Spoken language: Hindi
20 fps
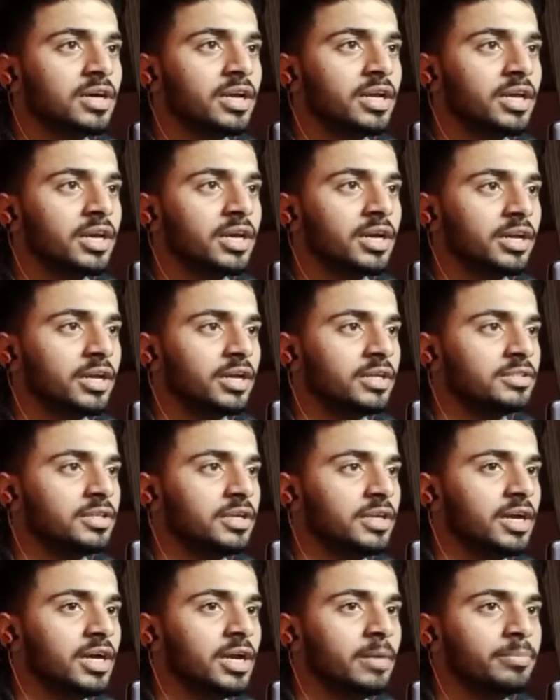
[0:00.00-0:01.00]
करेंगे करेंगे
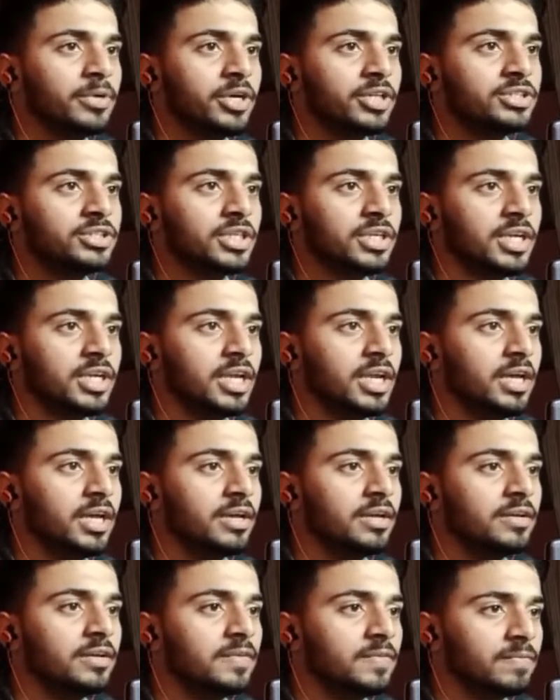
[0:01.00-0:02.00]
तेरी हेल्प टेंशन नहीं ले
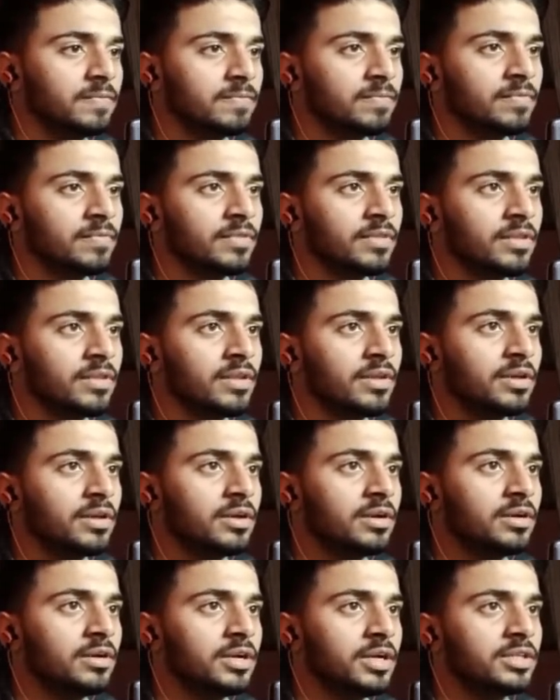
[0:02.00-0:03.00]

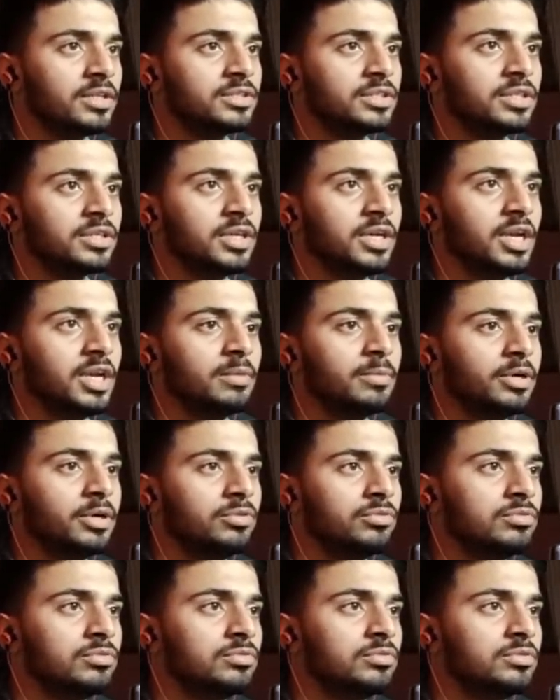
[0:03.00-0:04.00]
टेंशन नहीं ले
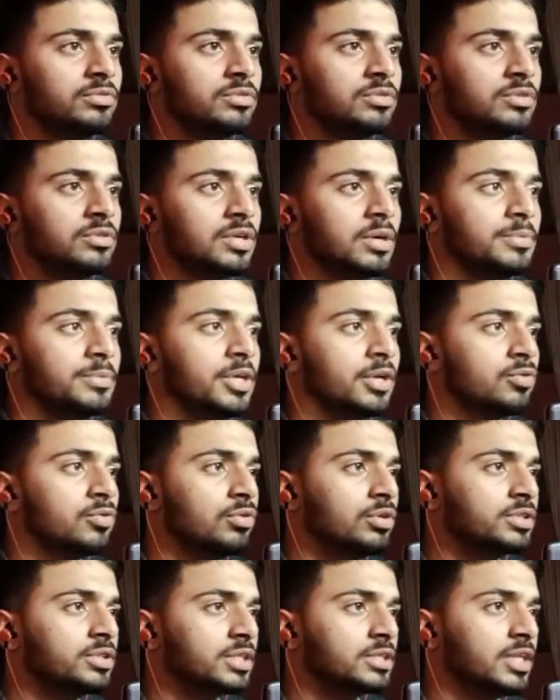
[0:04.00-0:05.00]
बेडू अभी ये
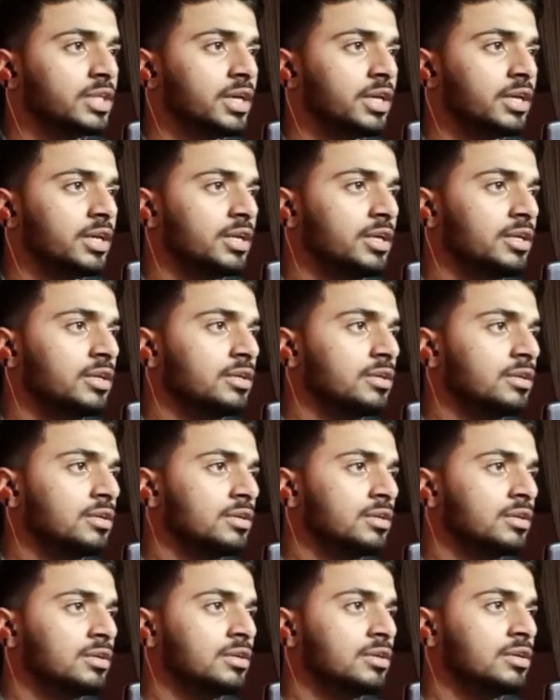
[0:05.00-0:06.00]
खुल सकता है कि नहीं
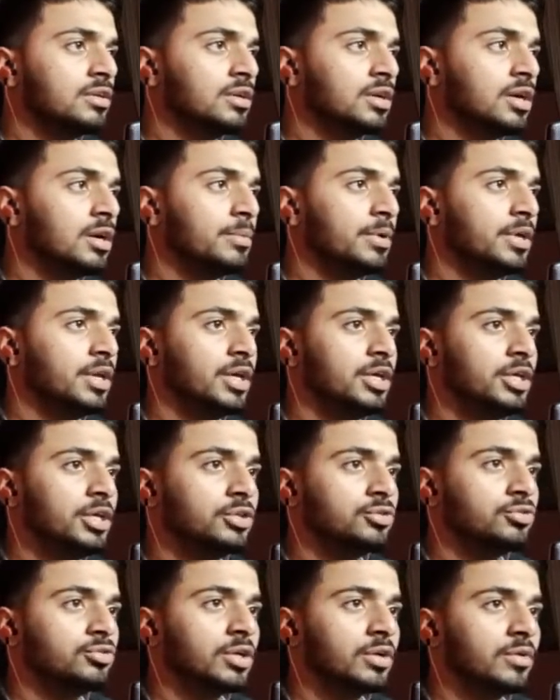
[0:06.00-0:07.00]
अबे नहीं ये
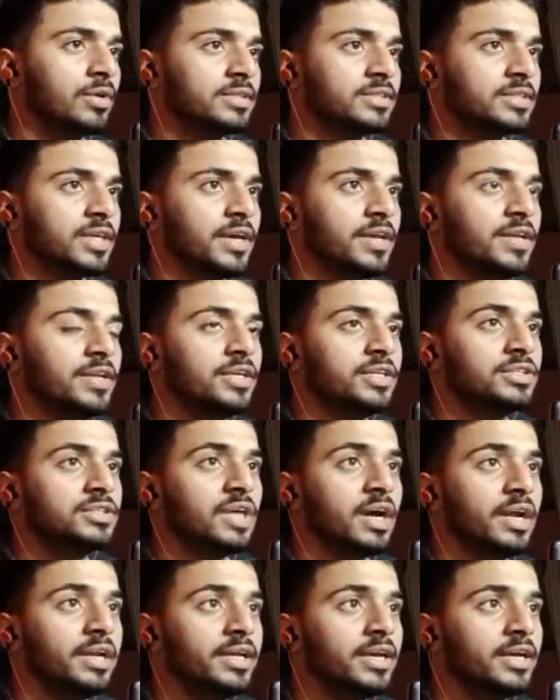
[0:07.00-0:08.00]
तो दरवाज़ा है नहीं ये
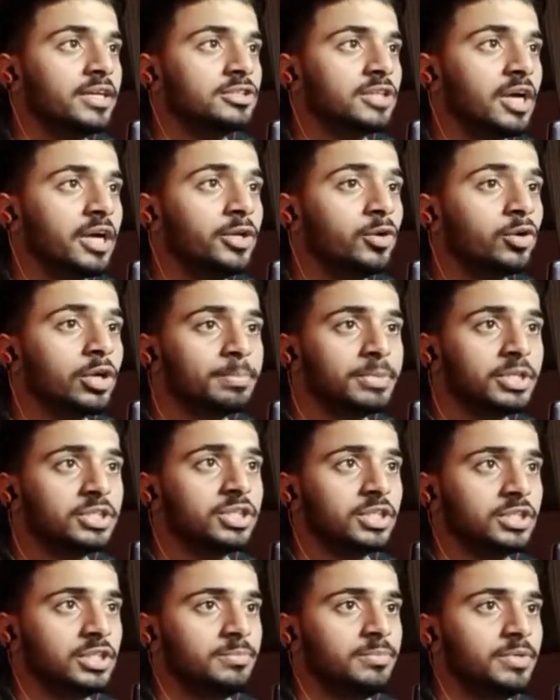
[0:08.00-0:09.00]
जालियां हैं जालियों के
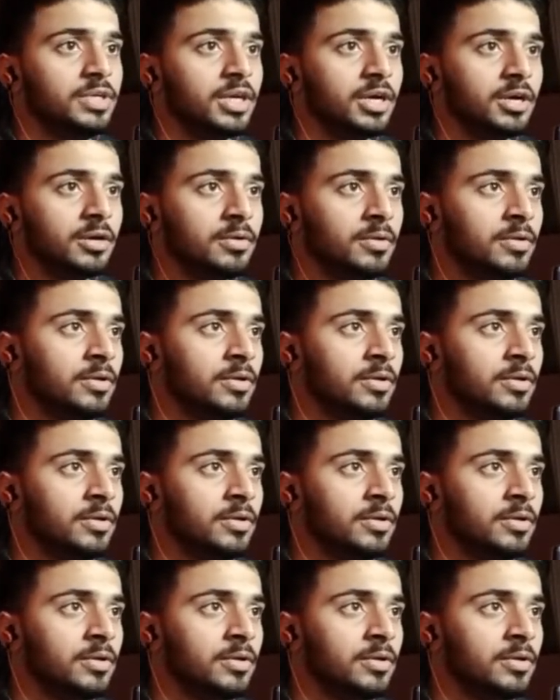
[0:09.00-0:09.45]
पीछे थी मियाँ